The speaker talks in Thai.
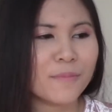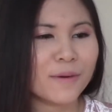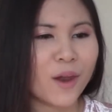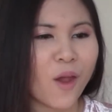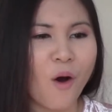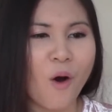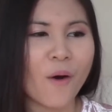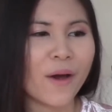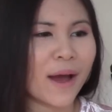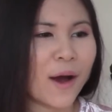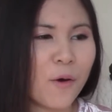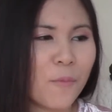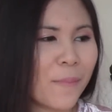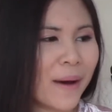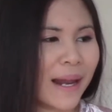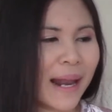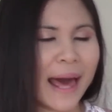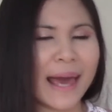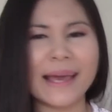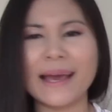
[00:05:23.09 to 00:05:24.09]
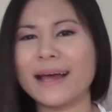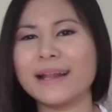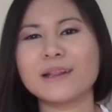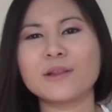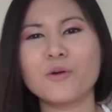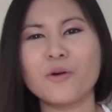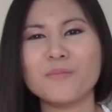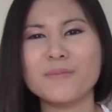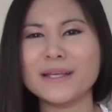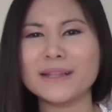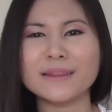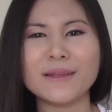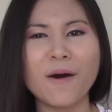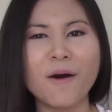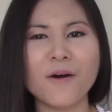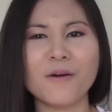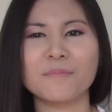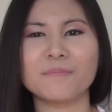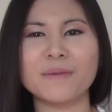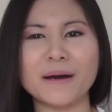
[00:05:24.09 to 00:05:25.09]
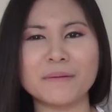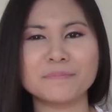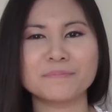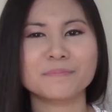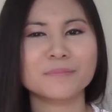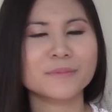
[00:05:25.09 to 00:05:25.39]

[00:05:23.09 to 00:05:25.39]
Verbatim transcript: รอให้เขามารายงานตัวไม่ต้องแบบ